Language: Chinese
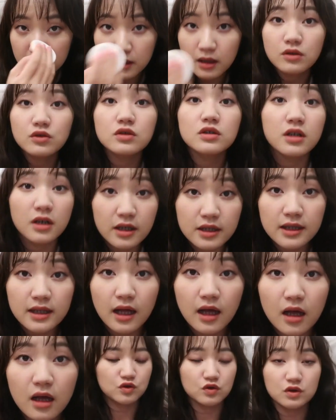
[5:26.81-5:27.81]
然后就可以
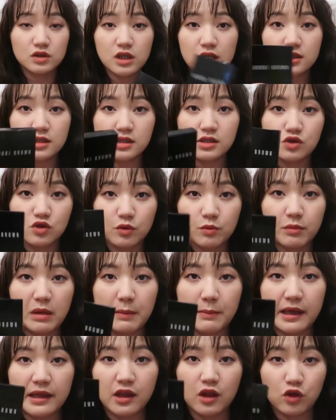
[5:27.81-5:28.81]
了，就这样子，就
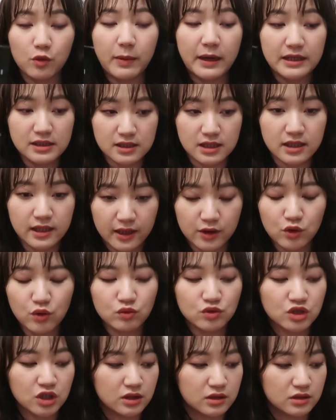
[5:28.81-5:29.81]
慢慢的就把这个给
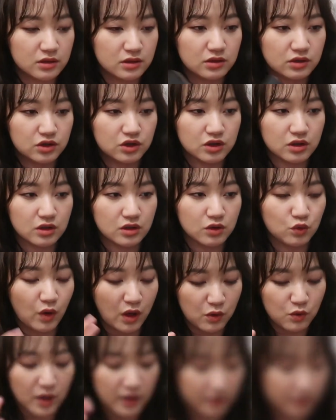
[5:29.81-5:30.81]
用成这个圆